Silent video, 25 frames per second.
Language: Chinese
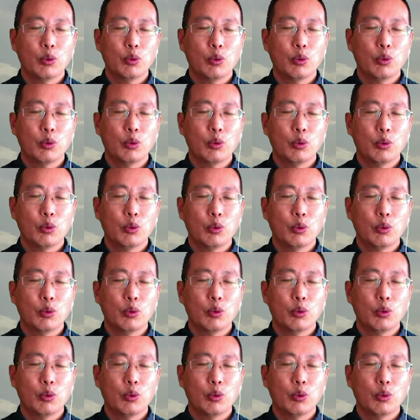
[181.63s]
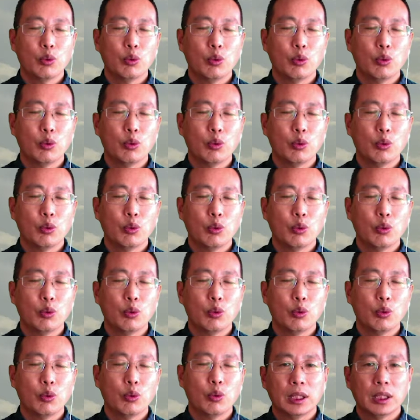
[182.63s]
所以这种情况下呢，啊，
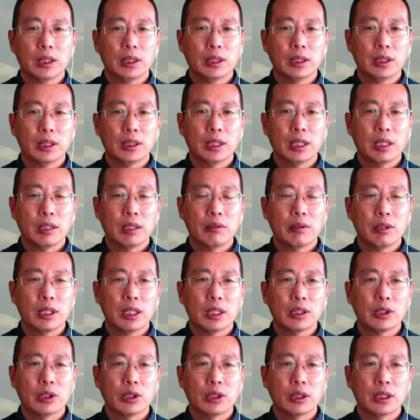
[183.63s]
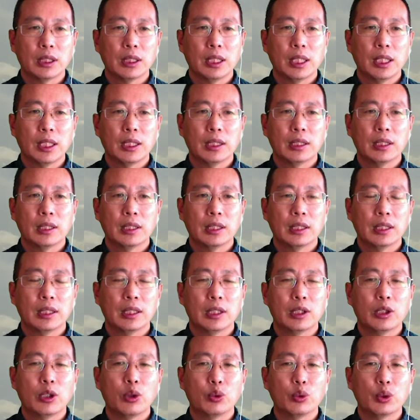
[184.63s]
他说啊，那你干脆再找人呢，那可
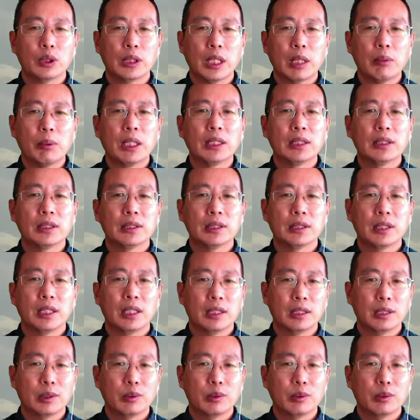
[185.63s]
以考虑加盟啊。